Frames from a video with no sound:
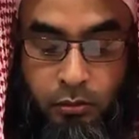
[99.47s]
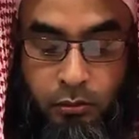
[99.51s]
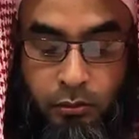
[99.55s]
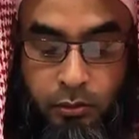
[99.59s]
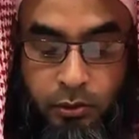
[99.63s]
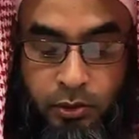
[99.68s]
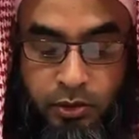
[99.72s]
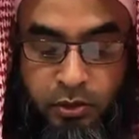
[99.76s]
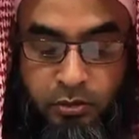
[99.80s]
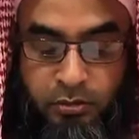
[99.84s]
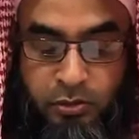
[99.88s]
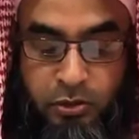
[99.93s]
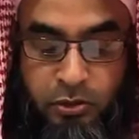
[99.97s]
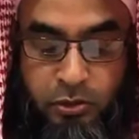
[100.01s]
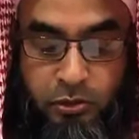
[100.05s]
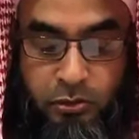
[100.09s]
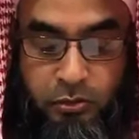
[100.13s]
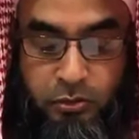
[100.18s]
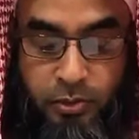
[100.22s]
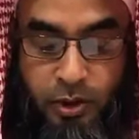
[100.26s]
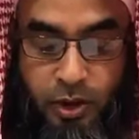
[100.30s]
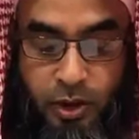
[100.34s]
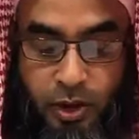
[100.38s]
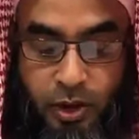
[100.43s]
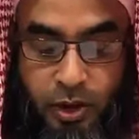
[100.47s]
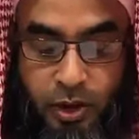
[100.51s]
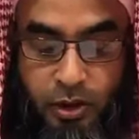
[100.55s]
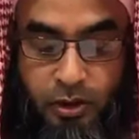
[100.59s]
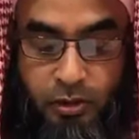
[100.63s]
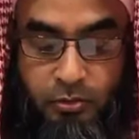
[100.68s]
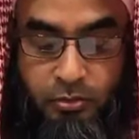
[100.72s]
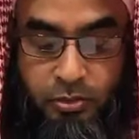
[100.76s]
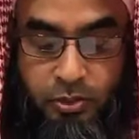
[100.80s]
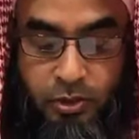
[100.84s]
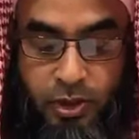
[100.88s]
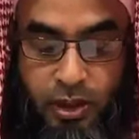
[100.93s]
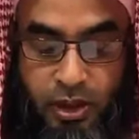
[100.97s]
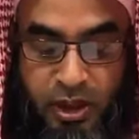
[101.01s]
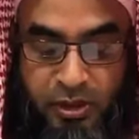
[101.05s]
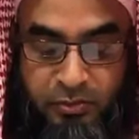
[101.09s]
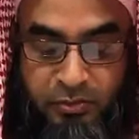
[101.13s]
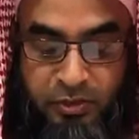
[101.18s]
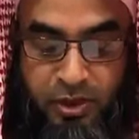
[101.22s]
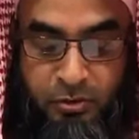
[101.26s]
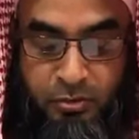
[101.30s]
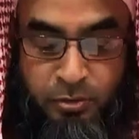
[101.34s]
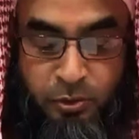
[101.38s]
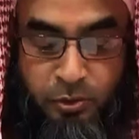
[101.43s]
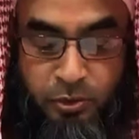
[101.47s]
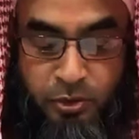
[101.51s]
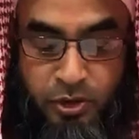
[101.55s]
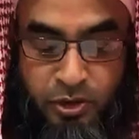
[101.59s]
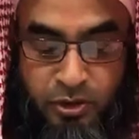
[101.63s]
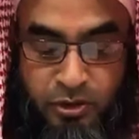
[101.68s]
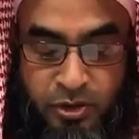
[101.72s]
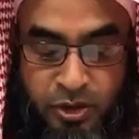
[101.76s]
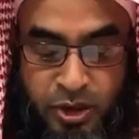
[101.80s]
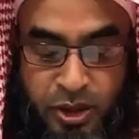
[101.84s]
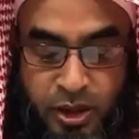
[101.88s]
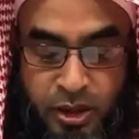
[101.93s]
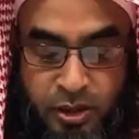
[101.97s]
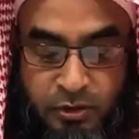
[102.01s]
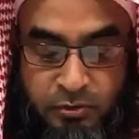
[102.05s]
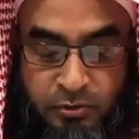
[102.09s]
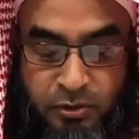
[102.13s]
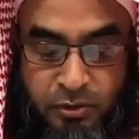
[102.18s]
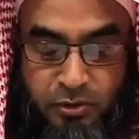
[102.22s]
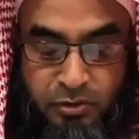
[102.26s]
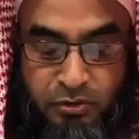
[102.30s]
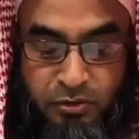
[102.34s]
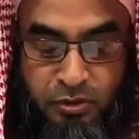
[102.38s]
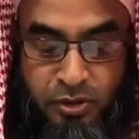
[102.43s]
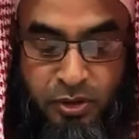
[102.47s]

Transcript: প্রথম খুদবা আল্লাহ রবুল্লাহ আলমিনের প্রশংসা এবং